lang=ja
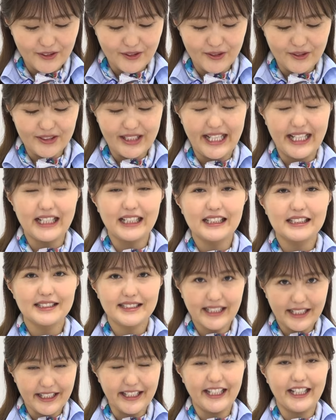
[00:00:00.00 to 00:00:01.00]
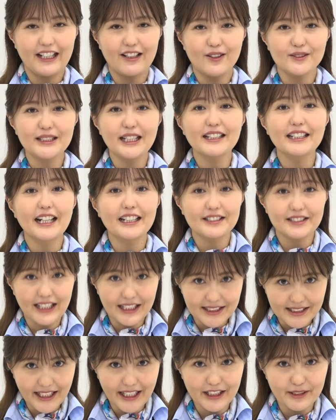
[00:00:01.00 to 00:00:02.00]
ことでぜひご参加くだ
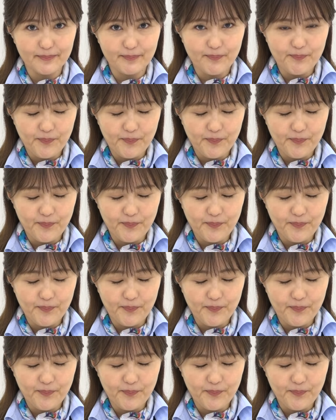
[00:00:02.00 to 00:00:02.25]
さい